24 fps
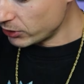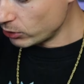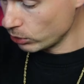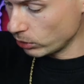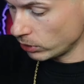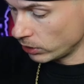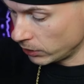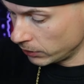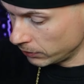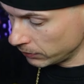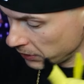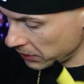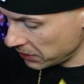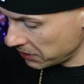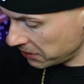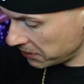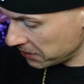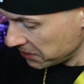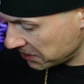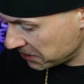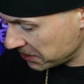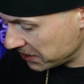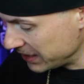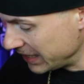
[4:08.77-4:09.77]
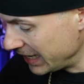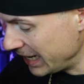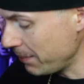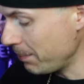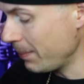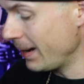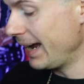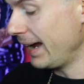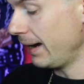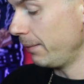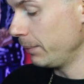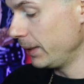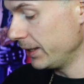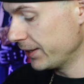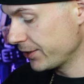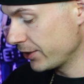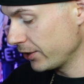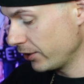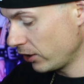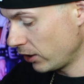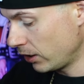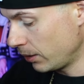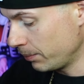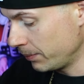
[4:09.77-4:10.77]
habe ich so nebenher
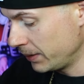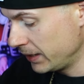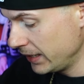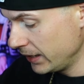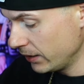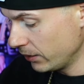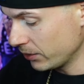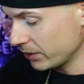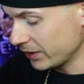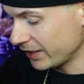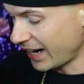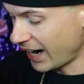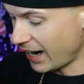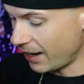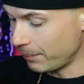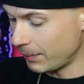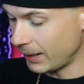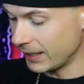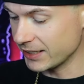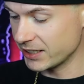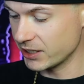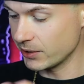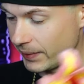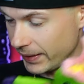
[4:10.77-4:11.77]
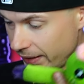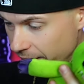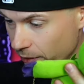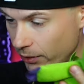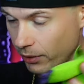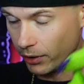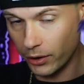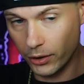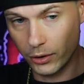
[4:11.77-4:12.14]
mitgenommen, hier und da mal 2